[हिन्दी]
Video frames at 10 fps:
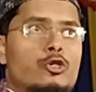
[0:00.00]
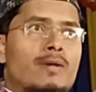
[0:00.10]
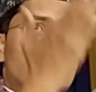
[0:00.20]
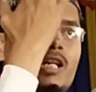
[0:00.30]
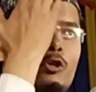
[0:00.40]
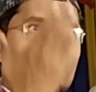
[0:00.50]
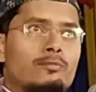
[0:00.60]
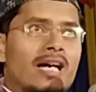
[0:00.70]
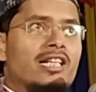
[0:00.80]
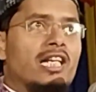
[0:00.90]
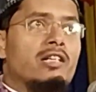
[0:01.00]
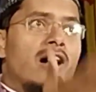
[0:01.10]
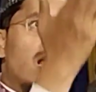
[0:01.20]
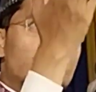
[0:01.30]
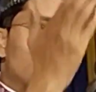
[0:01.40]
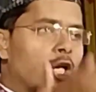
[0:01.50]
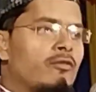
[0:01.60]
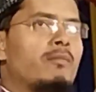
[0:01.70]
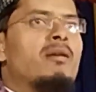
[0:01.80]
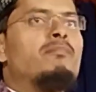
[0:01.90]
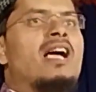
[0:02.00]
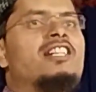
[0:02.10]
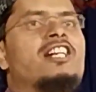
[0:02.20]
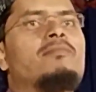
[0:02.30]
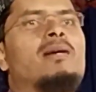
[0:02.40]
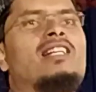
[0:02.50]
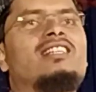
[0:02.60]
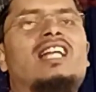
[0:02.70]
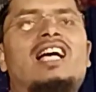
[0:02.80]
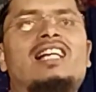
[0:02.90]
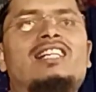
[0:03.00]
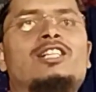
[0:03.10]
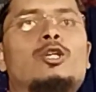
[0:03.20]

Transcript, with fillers: जुमा का खुतबा देने वाला मौलवी भी पैंट शर्ट पहनता है